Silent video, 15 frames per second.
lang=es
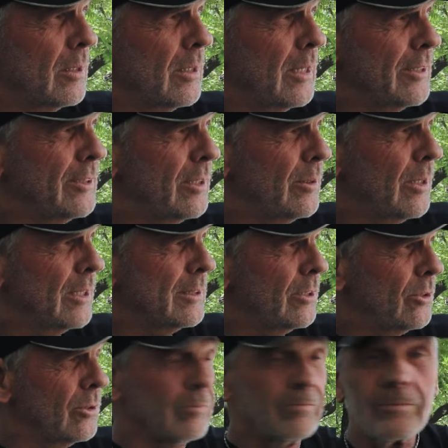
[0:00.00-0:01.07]
y así,
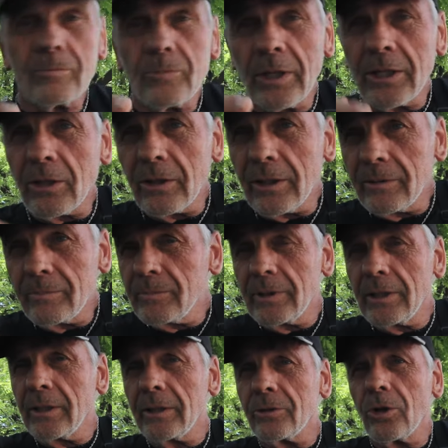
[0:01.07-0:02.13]
así bueno,
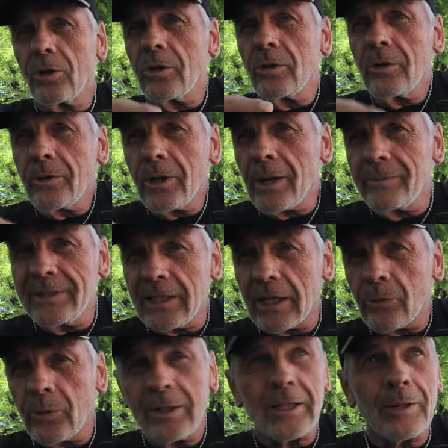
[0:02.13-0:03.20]
eh, todo, ¿no? Ahora
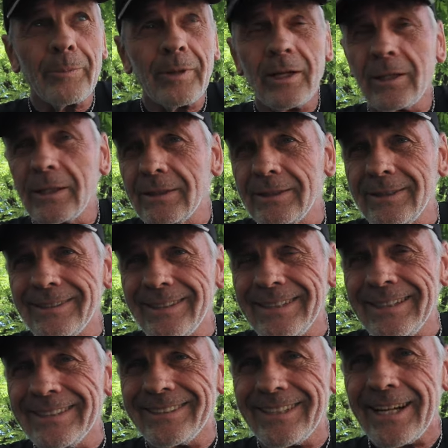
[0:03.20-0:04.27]
Villarruel también, en,
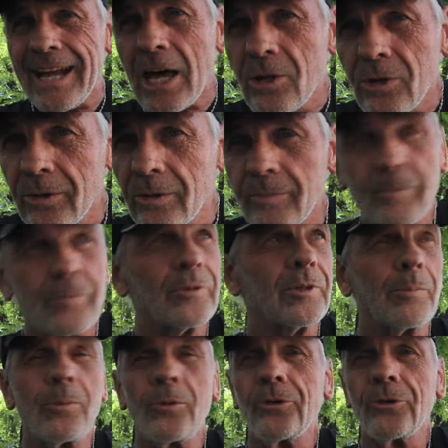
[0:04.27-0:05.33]
el Senado
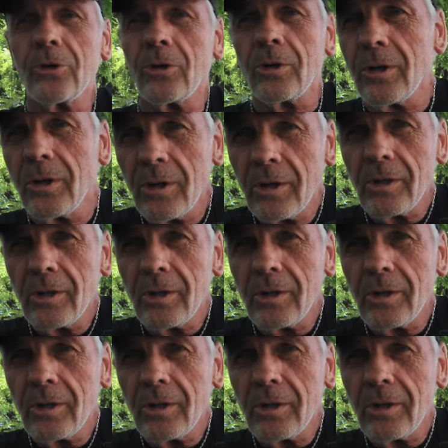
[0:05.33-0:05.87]
se puso